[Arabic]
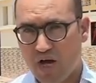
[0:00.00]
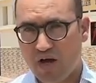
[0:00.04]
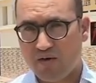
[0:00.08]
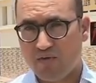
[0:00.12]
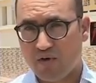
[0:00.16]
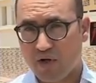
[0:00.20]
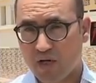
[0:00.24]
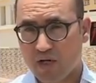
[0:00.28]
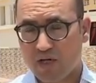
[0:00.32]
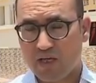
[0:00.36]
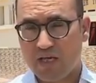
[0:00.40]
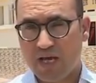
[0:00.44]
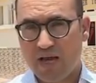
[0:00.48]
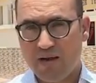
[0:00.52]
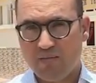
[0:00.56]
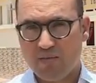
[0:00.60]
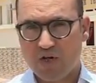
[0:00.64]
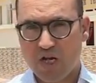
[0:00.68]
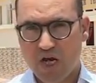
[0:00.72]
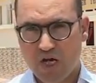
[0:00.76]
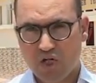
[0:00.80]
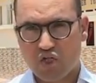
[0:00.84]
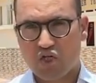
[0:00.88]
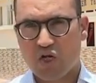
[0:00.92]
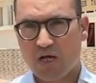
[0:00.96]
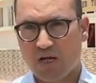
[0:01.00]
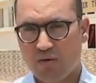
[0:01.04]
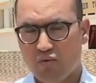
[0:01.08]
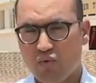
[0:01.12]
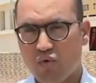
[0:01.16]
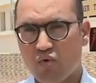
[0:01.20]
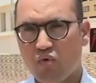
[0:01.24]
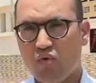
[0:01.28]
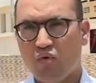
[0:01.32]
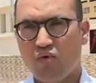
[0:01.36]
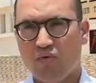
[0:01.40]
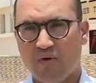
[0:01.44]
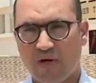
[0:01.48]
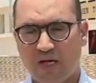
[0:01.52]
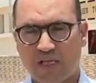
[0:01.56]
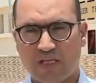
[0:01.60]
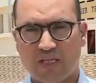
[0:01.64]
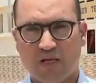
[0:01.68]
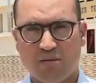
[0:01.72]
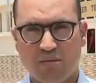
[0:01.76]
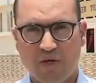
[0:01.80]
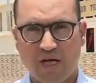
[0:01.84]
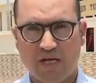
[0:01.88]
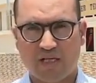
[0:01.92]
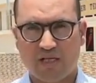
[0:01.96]
وأفريقيا من أجل الوقوف
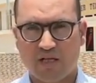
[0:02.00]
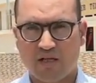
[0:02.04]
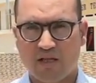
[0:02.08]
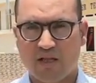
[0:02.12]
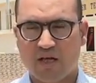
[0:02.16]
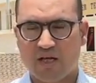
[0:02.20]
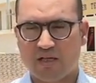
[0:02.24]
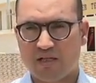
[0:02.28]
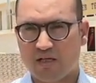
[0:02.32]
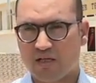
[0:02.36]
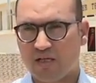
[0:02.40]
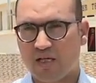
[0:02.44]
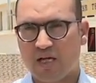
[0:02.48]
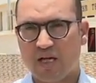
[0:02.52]
على طبيعة هذه